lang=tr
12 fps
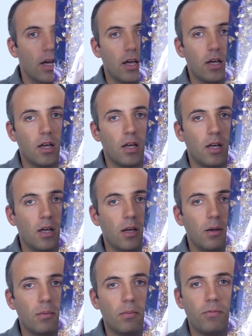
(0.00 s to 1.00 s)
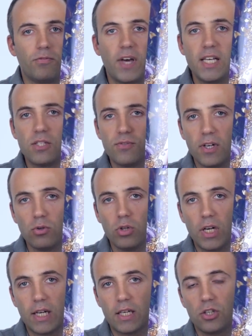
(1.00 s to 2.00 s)
Ee, Phase 1
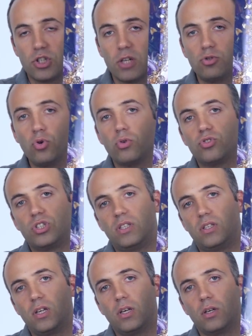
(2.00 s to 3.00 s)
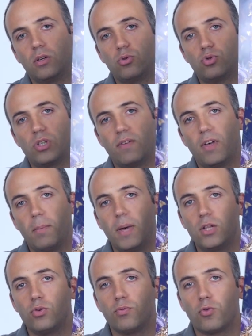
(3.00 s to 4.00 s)
olarak geçen çok ciddi üst seviye
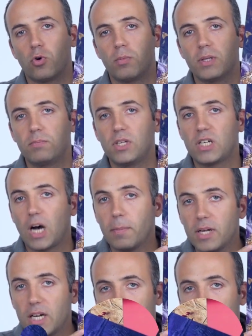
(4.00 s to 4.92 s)
medium format bir kamera